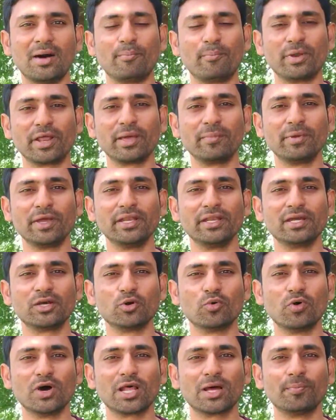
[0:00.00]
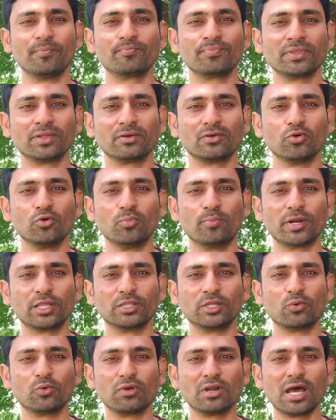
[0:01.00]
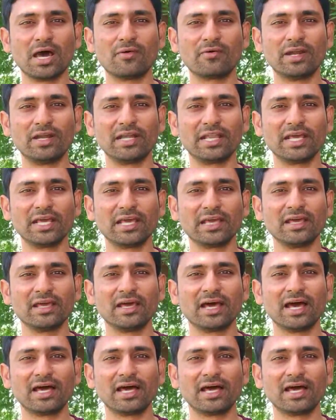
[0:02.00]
ఆ ప్రేమే నీకు వరం నువ్వు బ్రతికున్నావంటే